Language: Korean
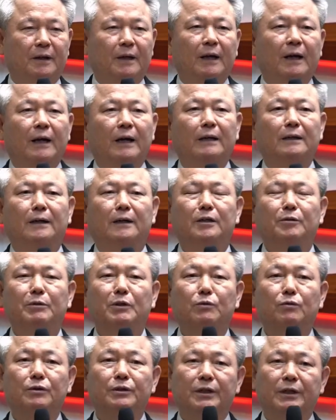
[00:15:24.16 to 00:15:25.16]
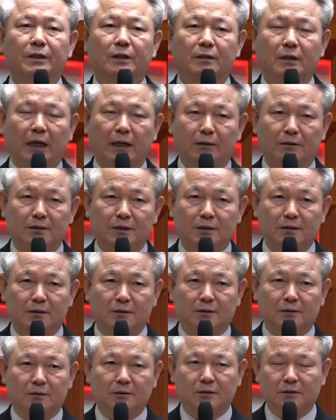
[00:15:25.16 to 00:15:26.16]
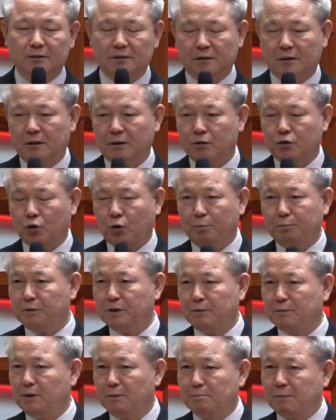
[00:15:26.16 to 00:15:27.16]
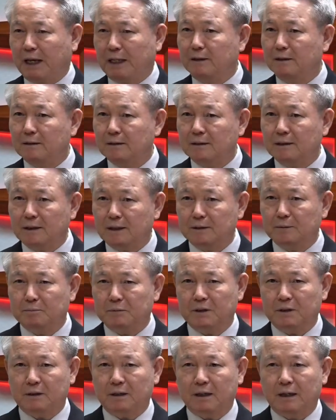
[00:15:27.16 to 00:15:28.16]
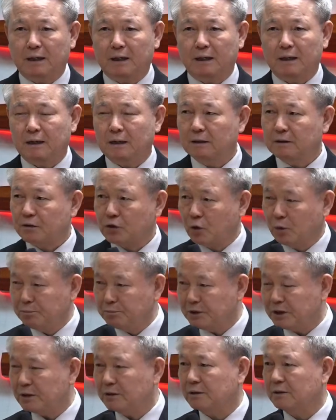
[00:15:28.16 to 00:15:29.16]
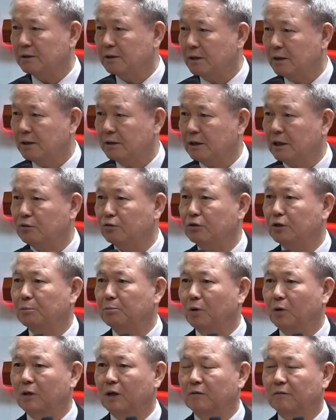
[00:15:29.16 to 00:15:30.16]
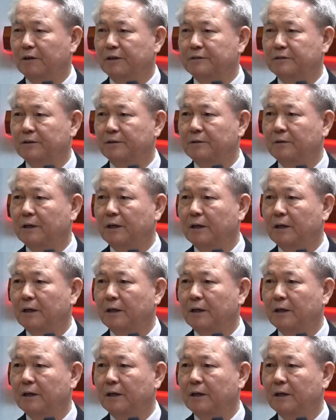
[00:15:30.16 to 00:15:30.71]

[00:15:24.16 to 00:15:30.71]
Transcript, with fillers: 하나님이 우리에게 가르치신 것은 섬김을 받는 게 아닙니다 섬기는 자 예수님 뭐라고 했어요?